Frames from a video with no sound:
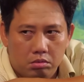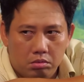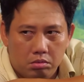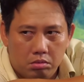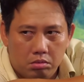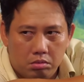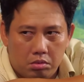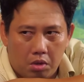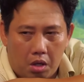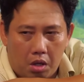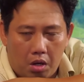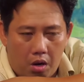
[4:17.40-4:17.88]

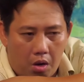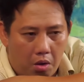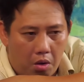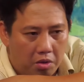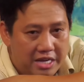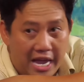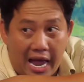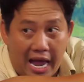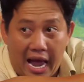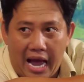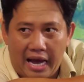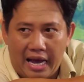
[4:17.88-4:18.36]
ừ. trời ơi
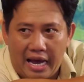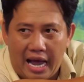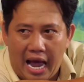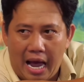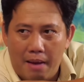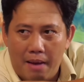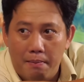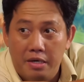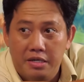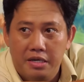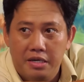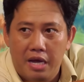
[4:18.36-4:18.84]
già
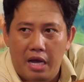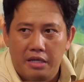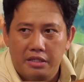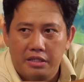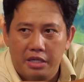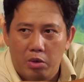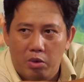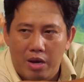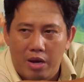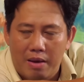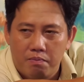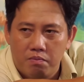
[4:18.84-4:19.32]
cả bệnh nền
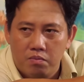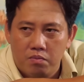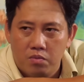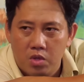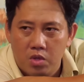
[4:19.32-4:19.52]
nhiều lắm